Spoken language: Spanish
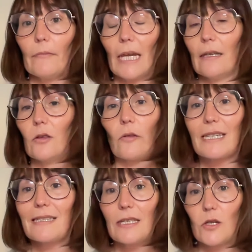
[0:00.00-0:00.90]

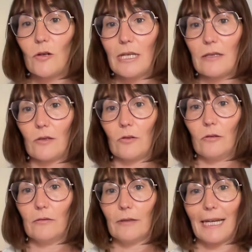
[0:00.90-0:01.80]
Entonces, dicho
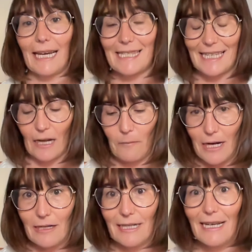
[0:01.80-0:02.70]
esto, que
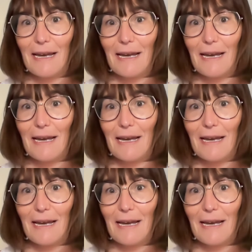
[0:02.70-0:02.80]
sirva